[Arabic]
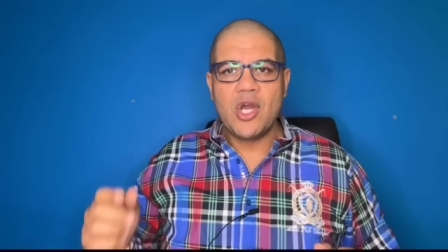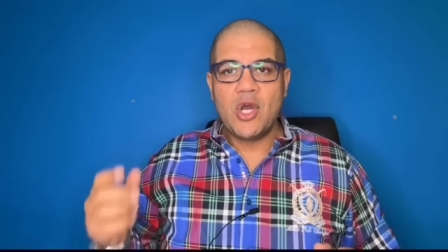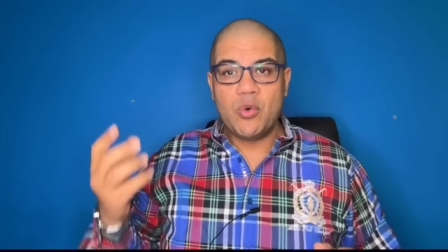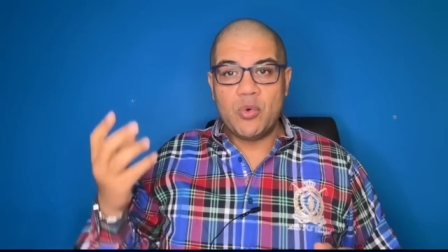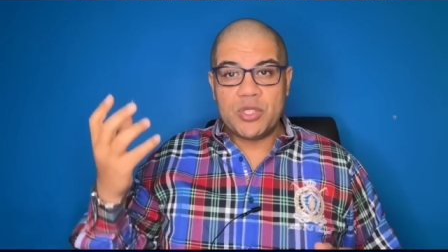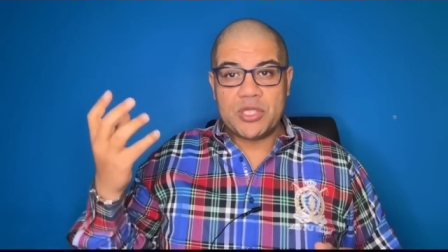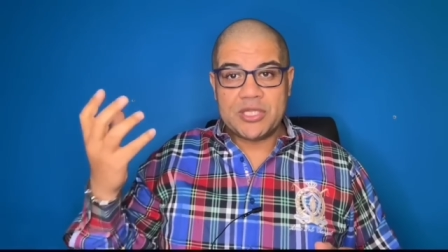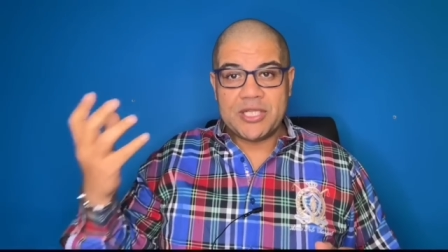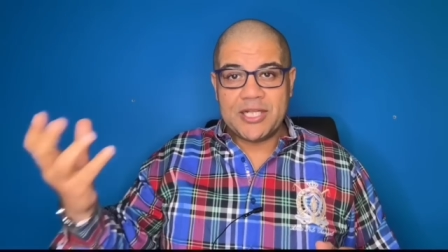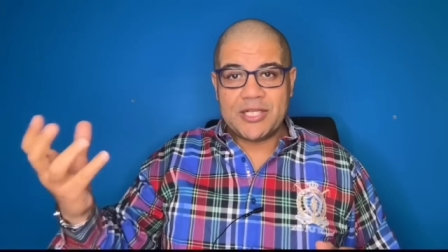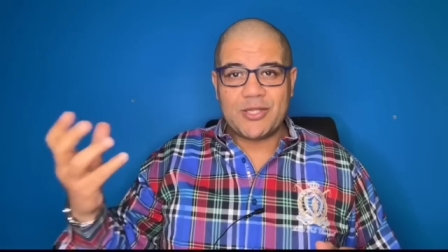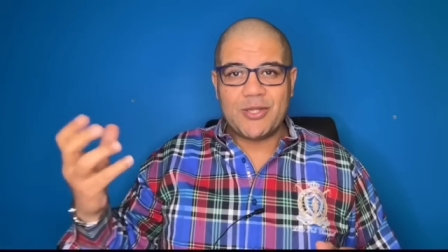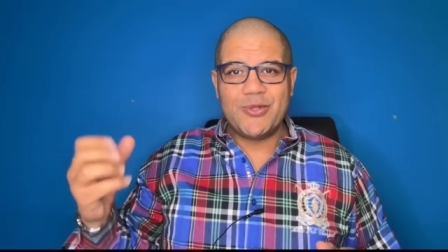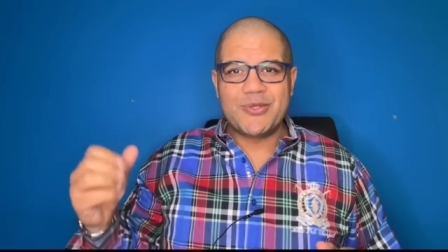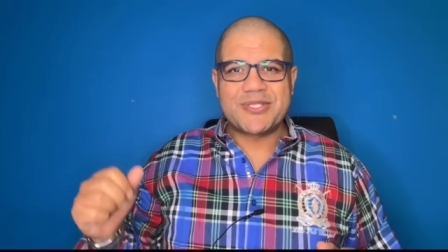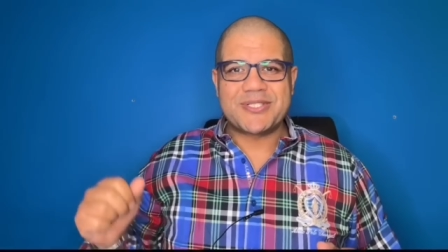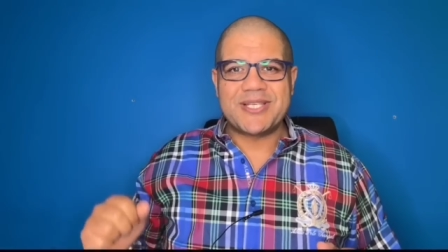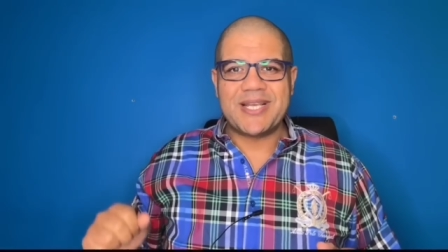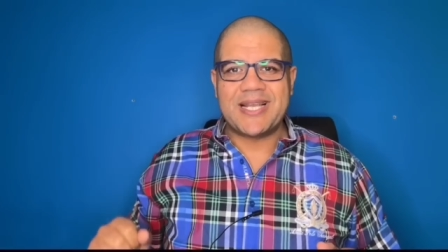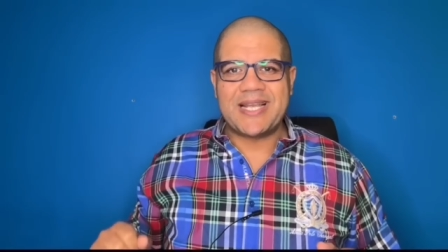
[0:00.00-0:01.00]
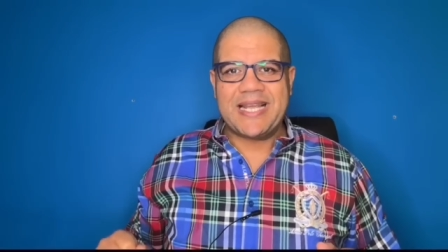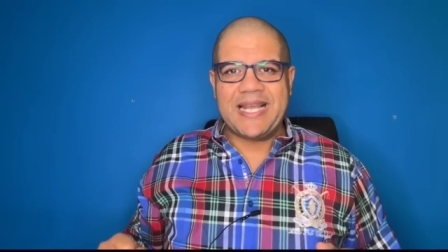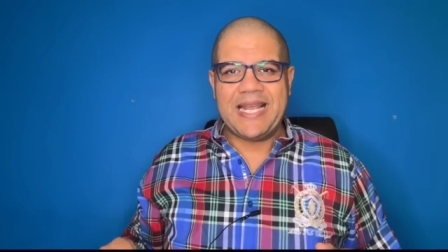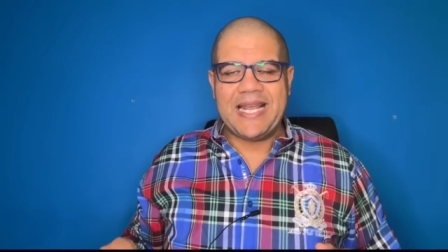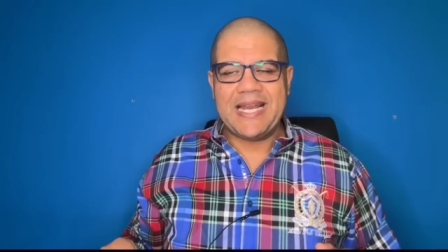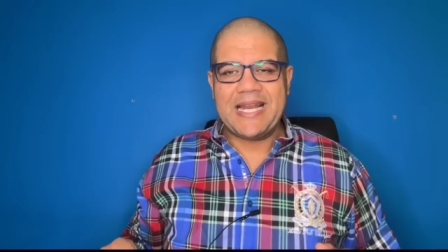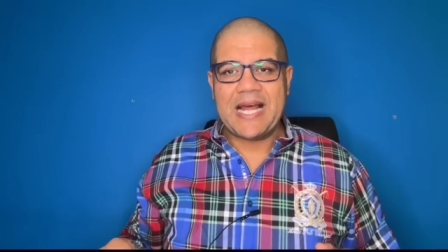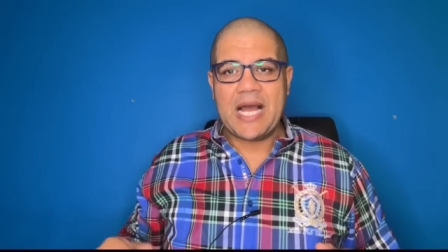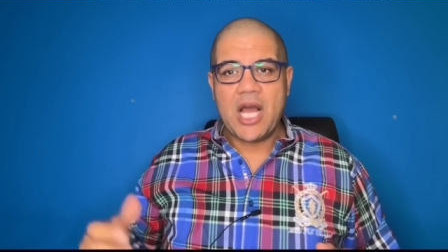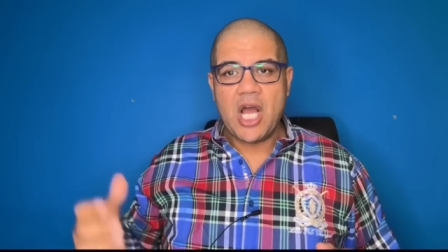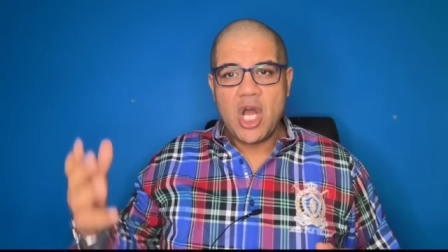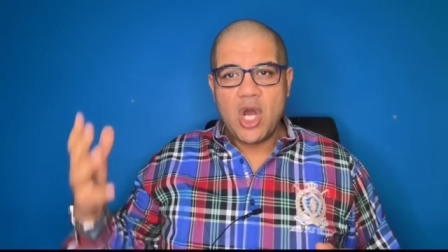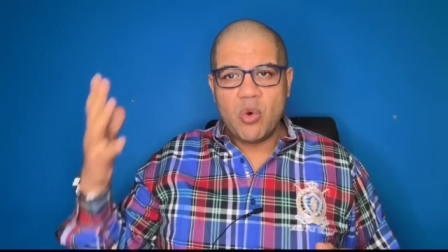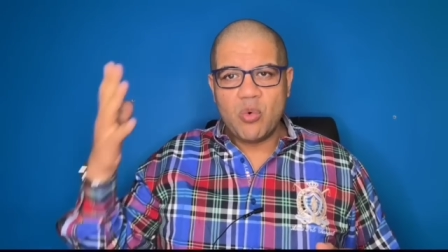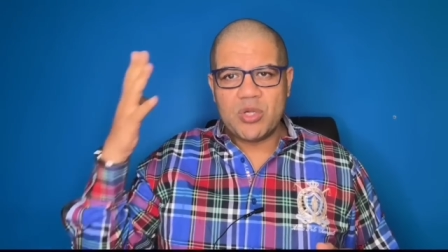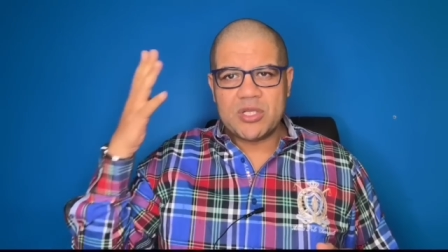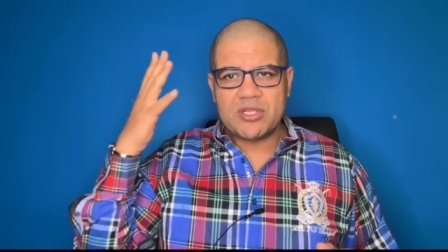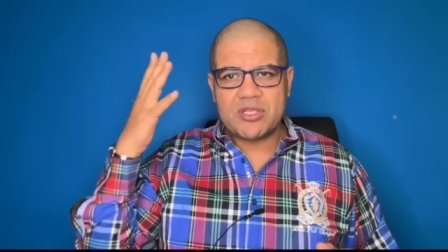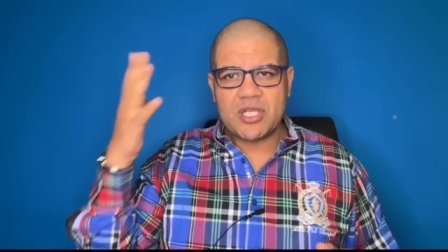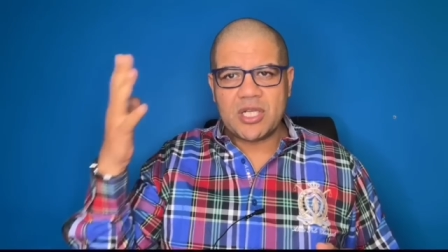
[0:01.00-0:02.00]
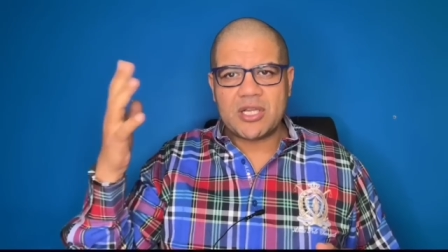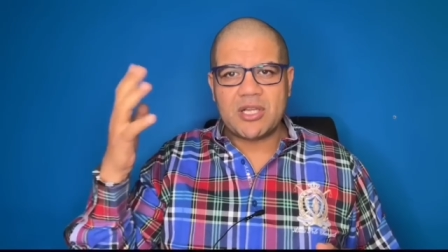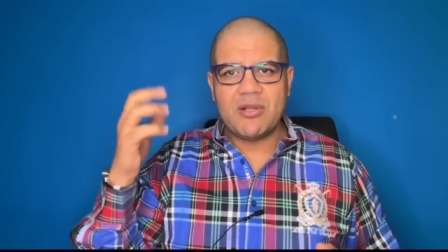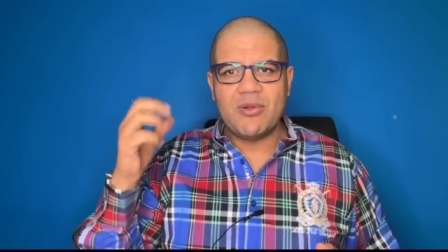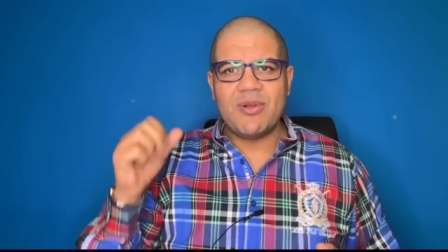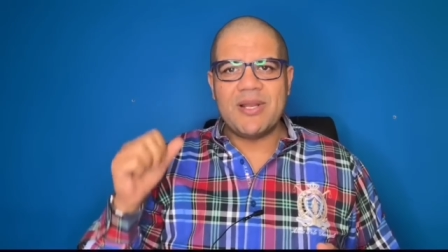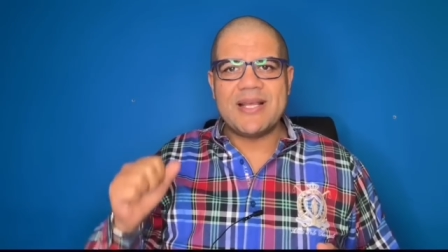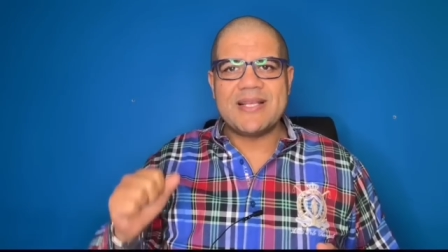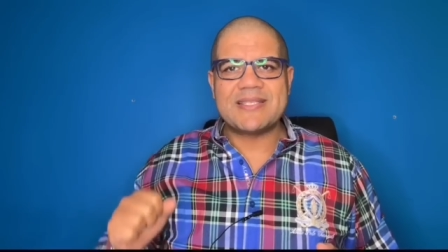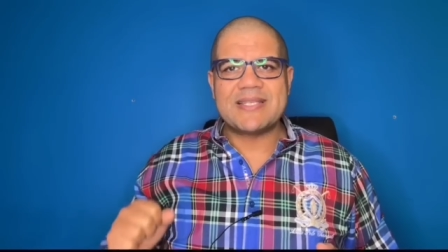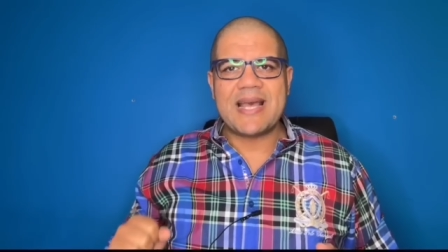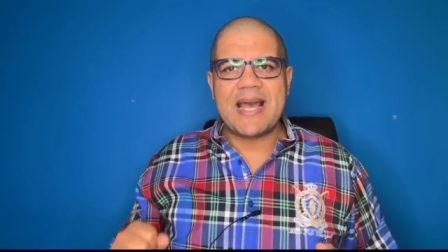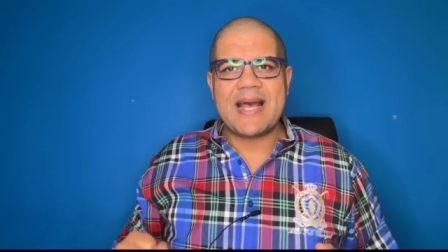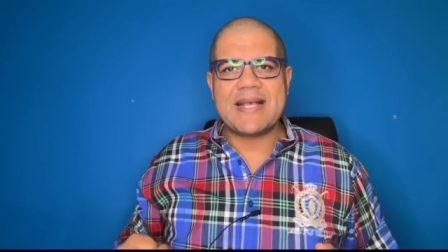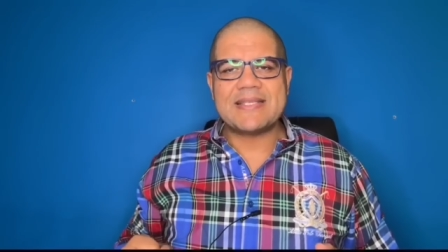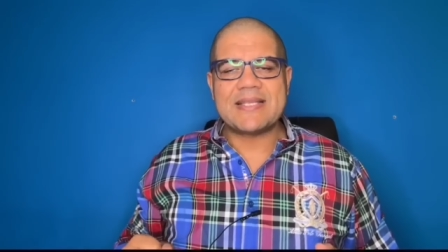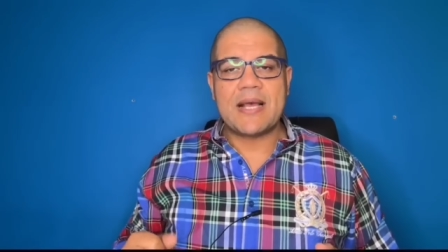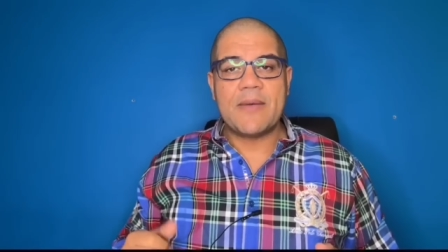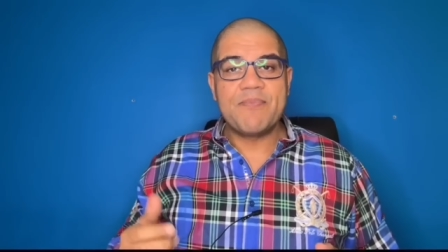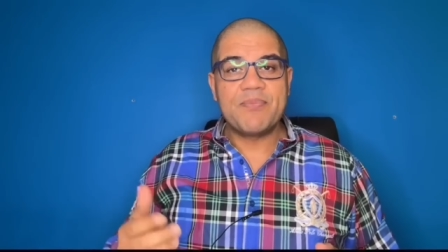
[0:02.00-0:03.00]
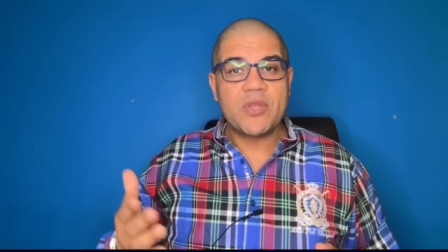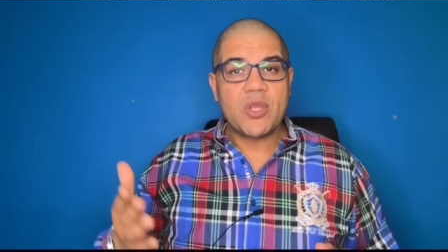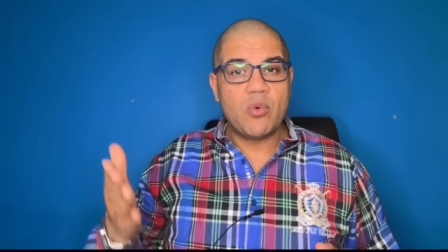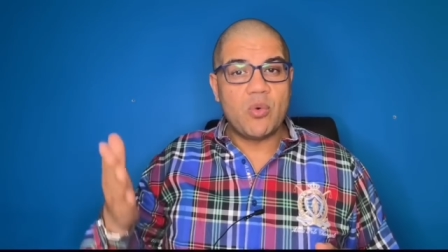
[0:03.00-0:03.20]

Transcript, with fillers: واديت له السكينة واديت له الإزازة